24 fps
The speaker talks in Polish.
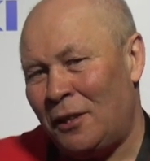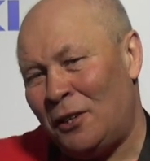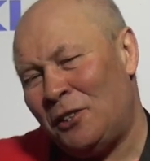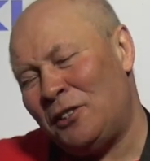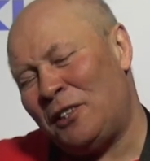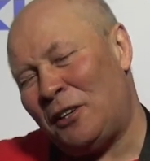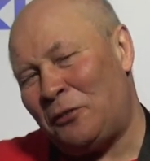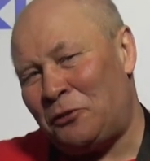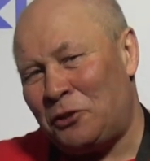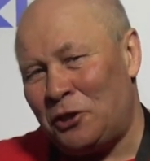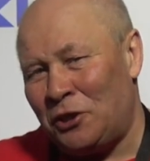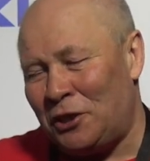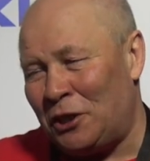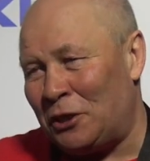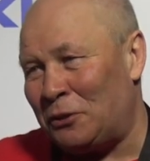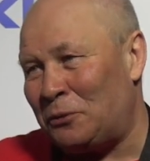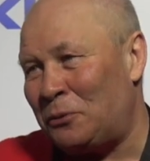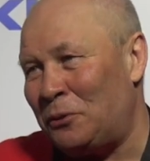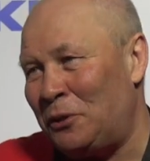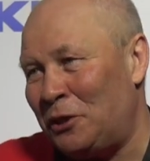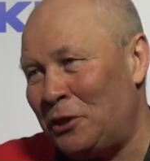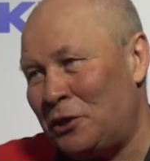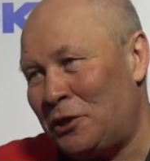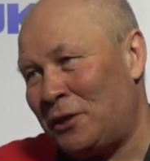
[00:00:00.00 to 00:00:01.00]
Zawsze
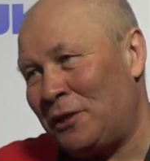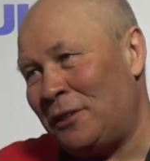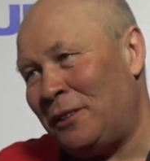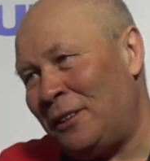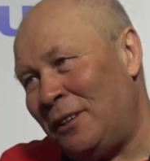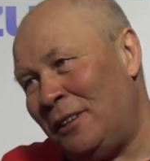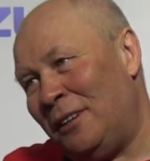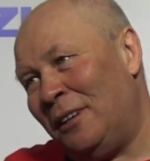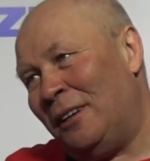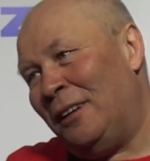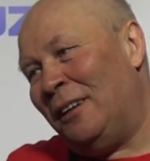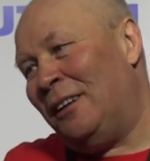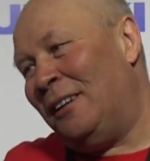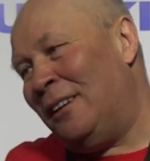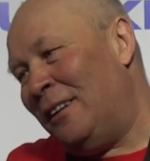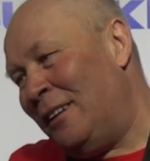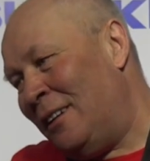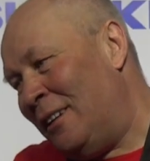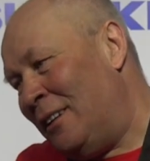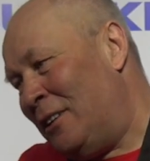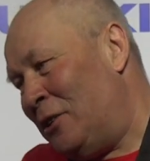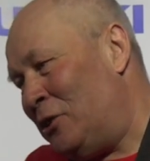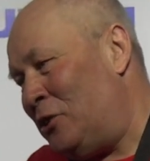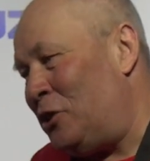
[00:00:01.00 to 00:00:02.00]
żartuję, że
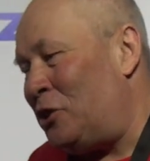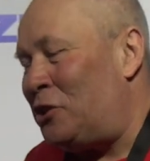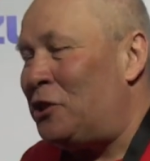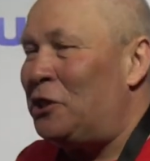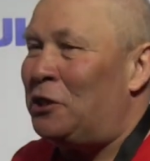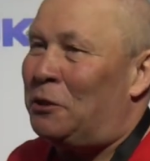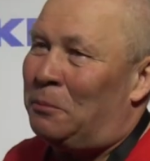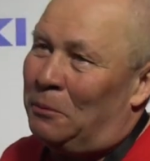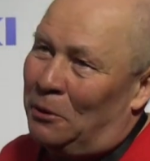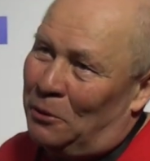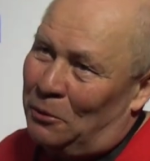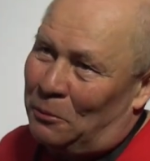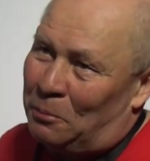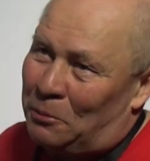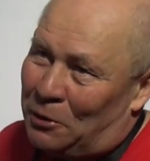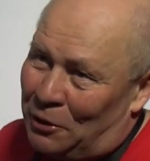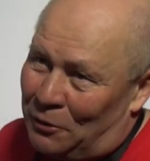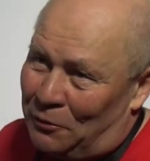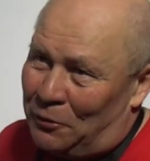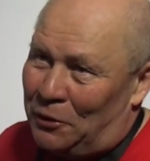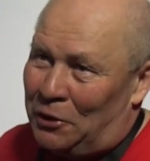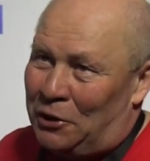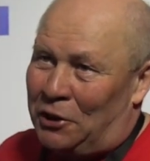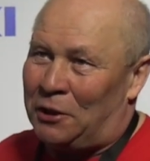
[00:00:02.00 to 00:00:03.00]
10 minut
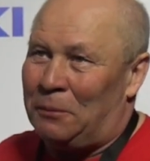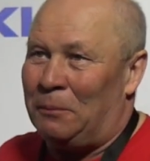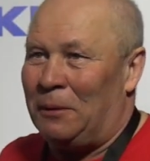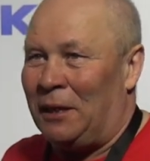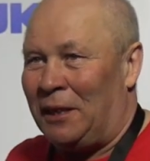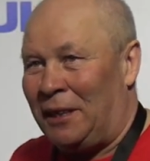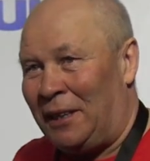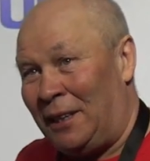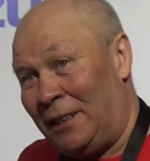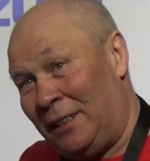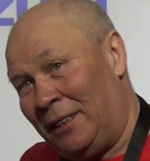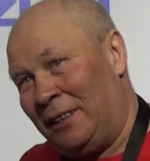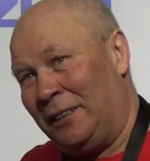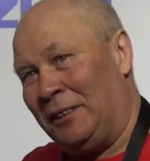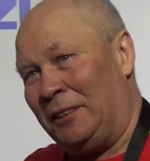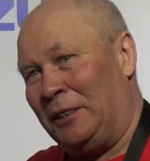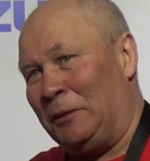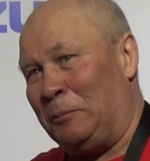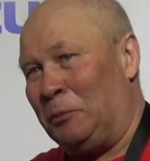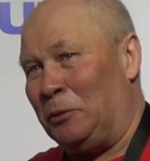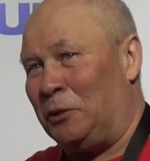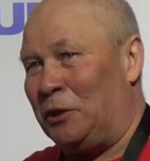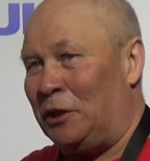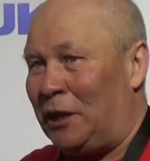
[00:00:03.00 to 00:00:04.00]
przed wyjściem na halę
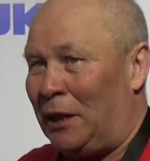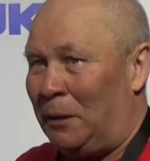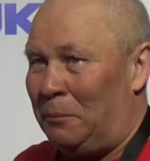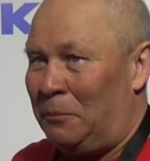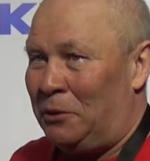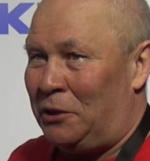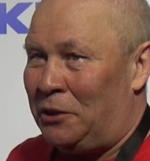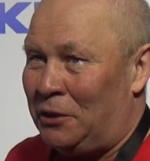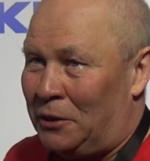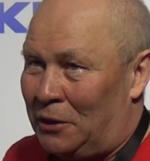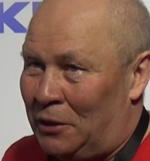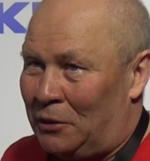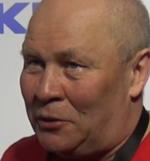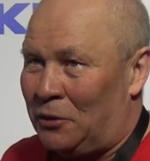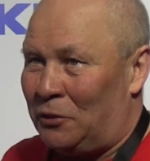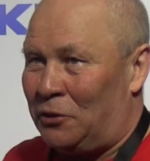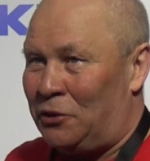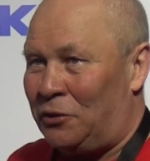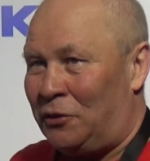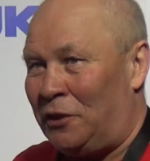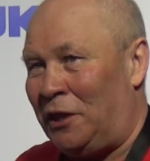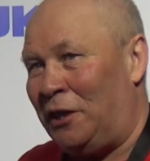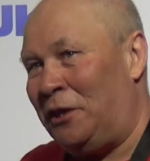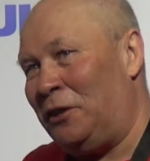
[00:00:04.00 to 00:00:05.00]
spotykamy się tylko
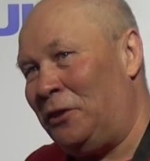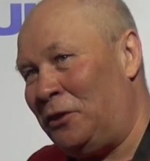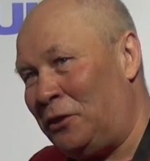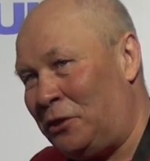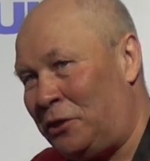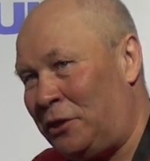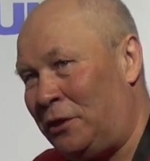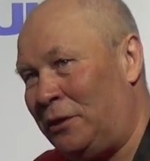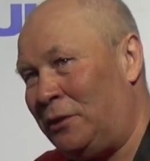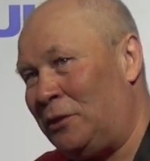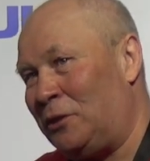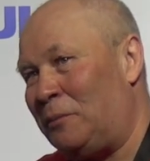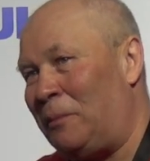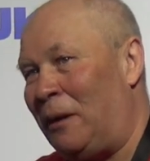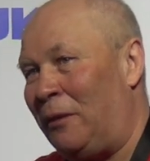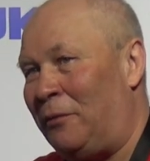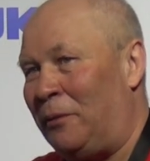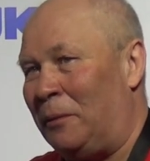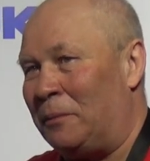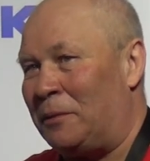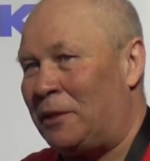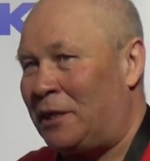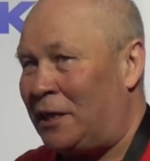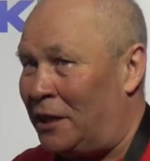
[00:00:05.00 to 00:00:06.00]
cztery oczy,
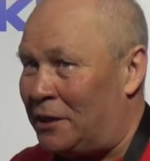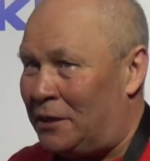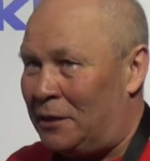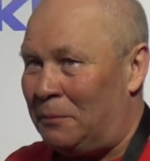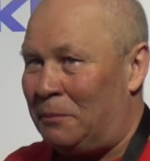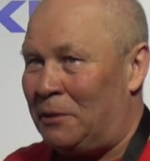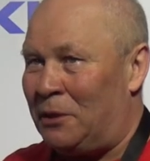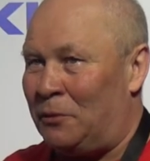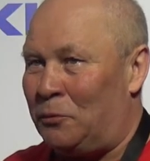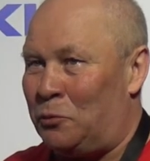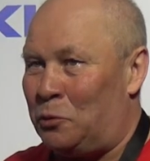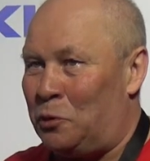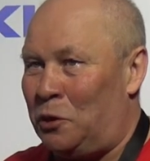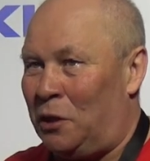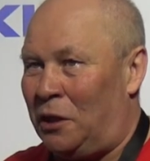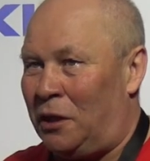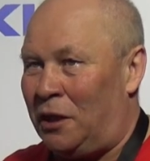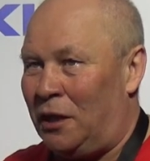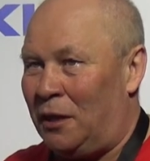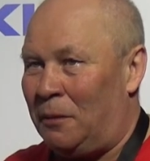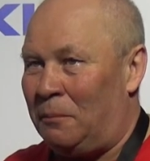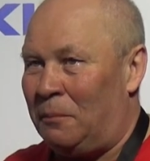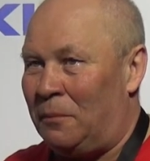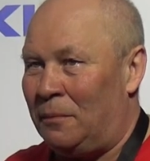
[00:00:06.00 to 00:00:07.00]
rozmawiam z każdym
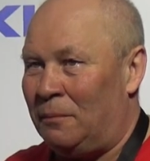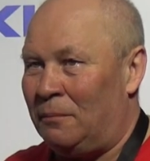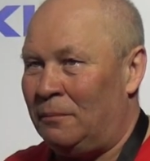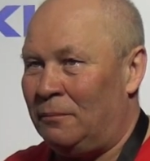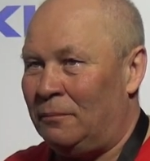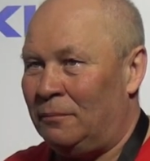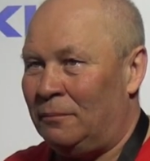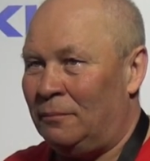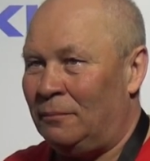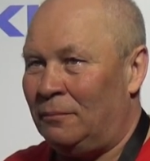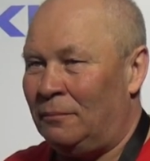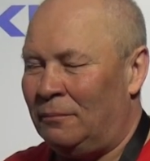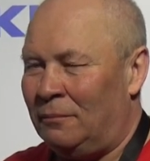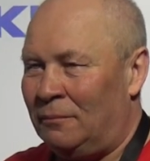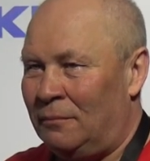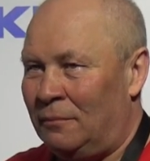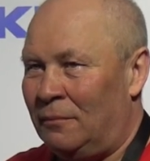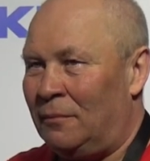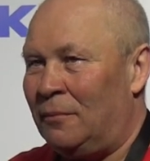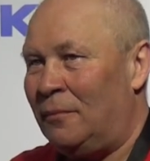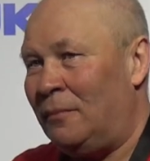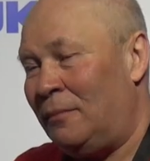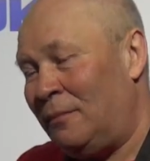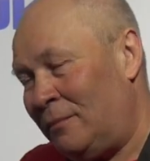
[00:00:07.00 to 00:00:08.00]
zawodnikiem
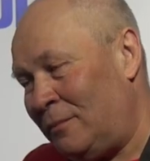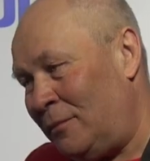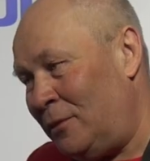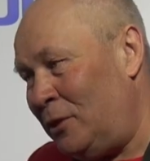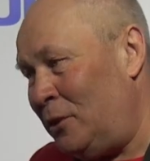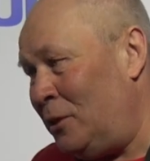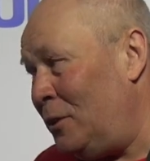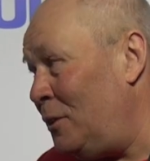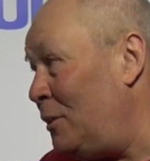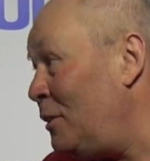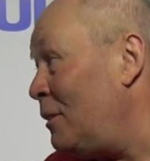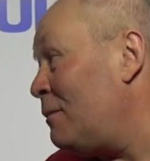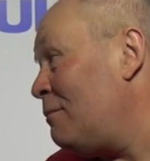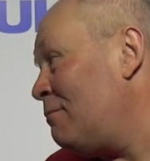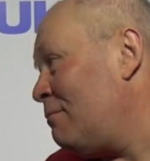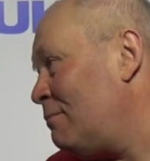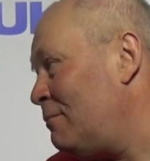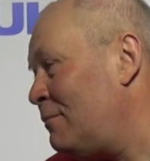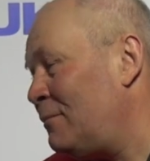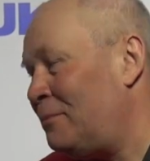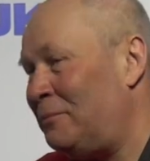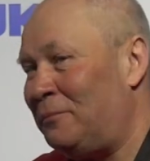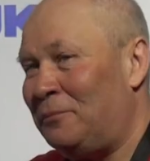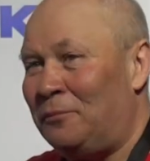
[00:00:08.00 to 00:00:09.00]
i
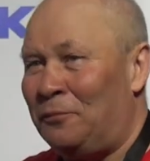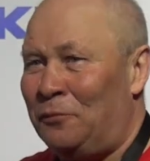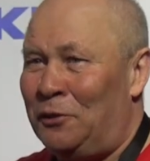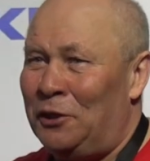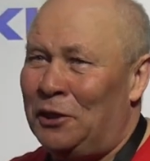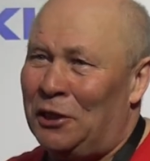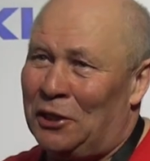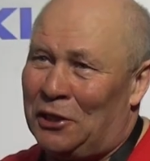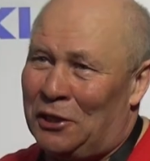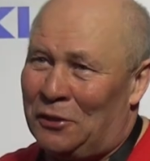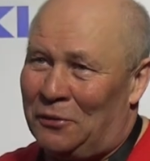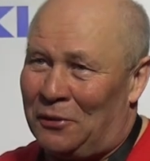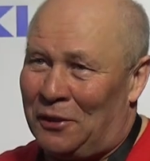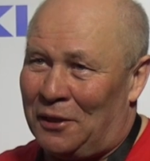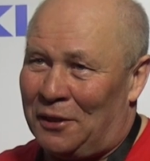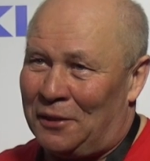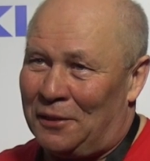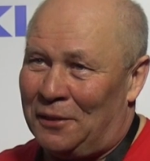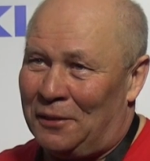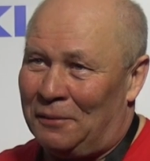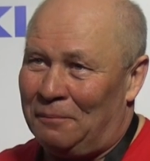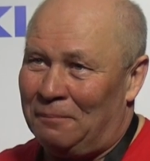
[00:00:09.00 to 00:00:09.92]
widać efekt.